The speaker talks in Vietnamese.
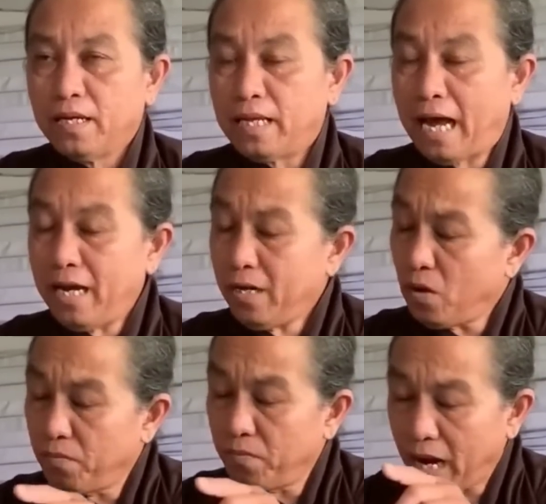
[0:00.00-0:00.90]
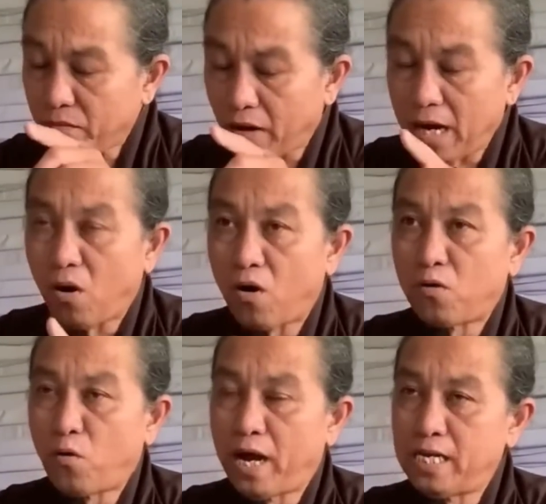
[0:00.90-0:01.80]
nhảy đùng ác phải lọt
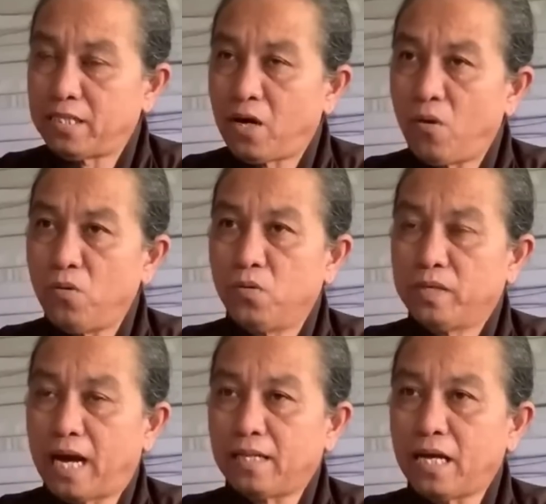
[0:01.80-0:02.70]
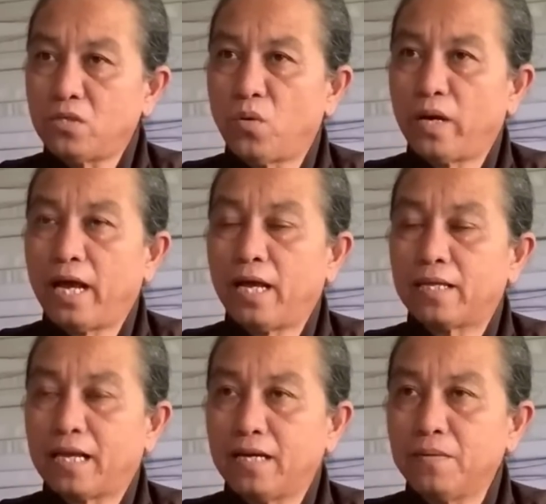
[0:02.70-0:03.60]
ngoài sâu chẳng thấy xuồng ghe
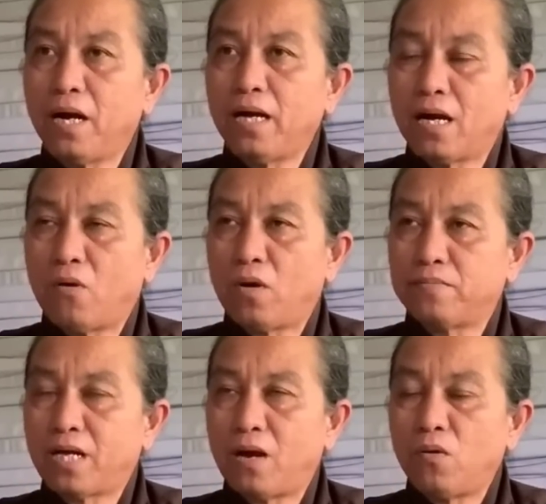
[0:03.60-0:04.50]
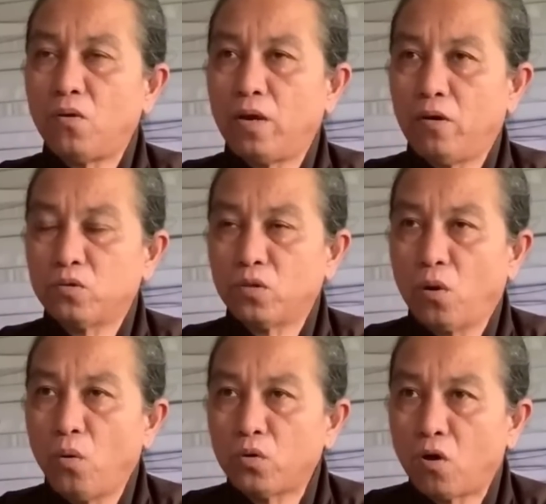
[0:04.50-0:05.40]
chẩn mới gầu làm sao lỗ liệu
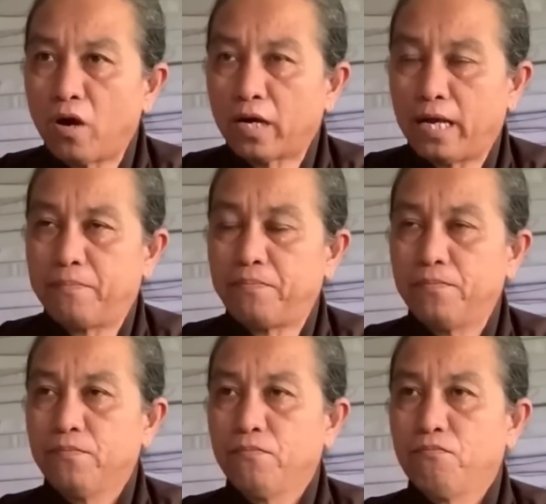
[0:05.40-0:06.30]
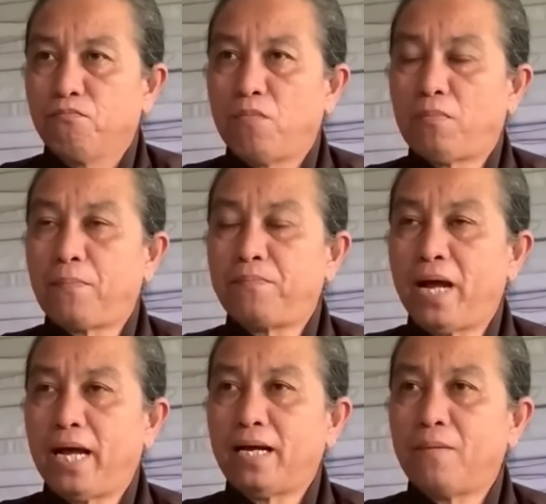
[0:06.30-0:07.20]
tu cho kịp mà bập
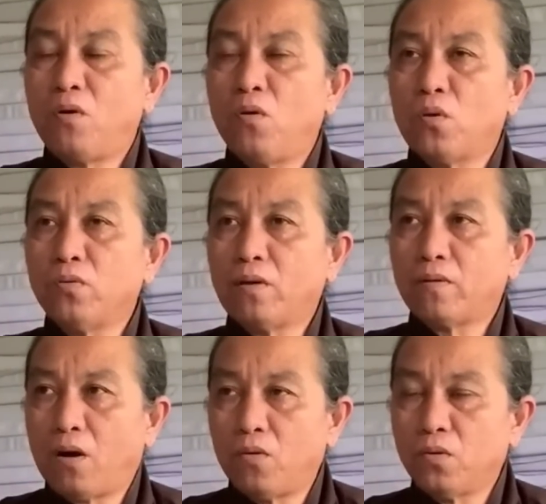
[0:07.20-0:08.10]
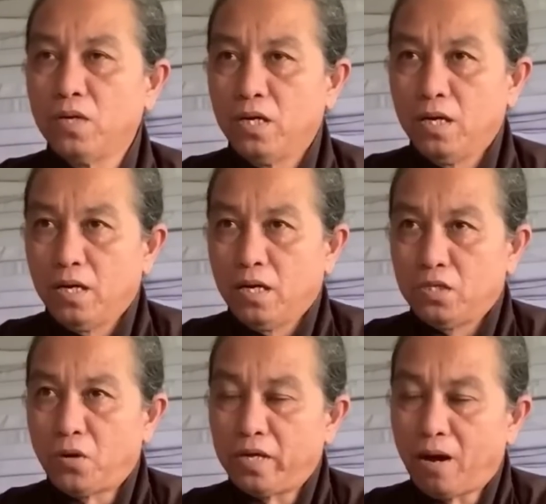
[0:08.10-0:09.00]
bẹ nam mô cũng nhọc cầu
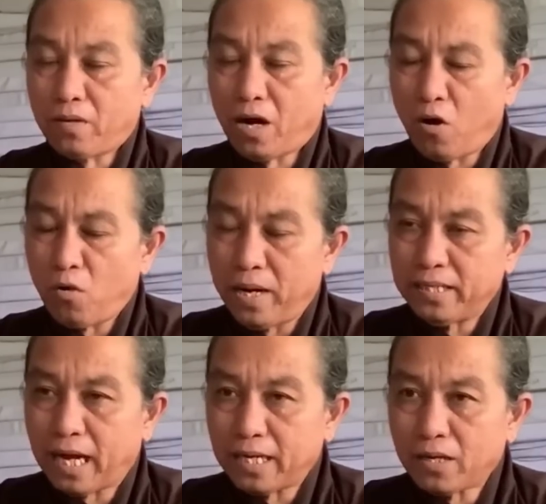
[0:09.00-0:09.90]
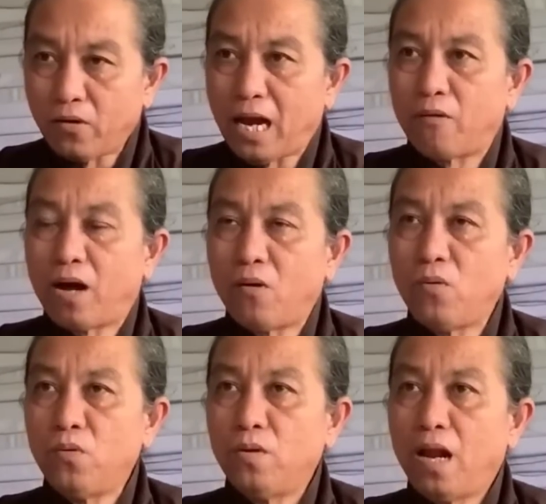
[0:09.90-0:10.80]
rồi nhọc cầu bệnh tật nỗi nào
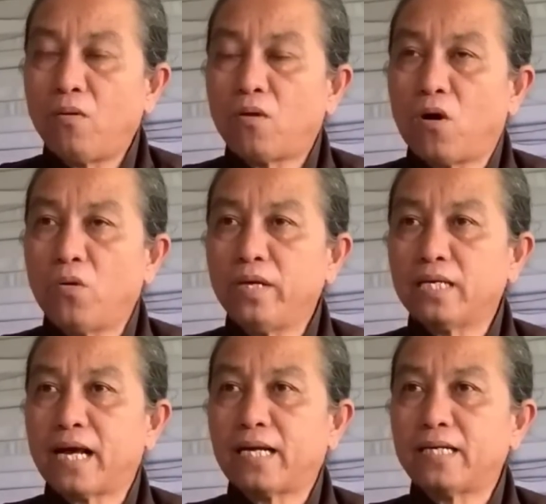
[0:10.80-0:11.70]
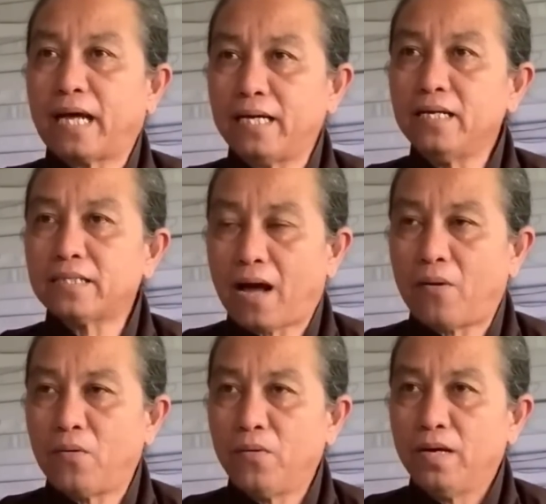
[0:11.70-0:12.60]
đâu lao khổ nhân sanh cảnh nước
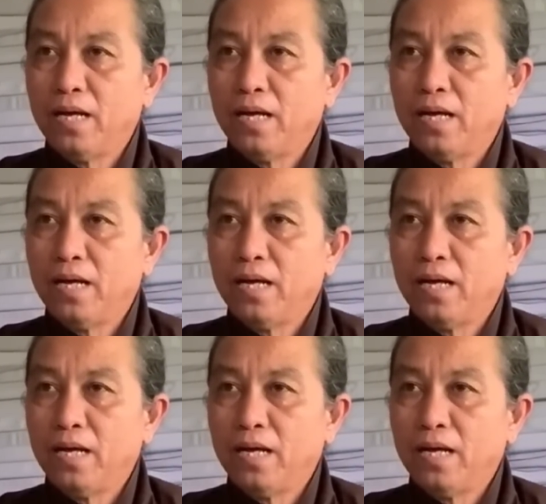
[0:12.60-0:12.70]
tàu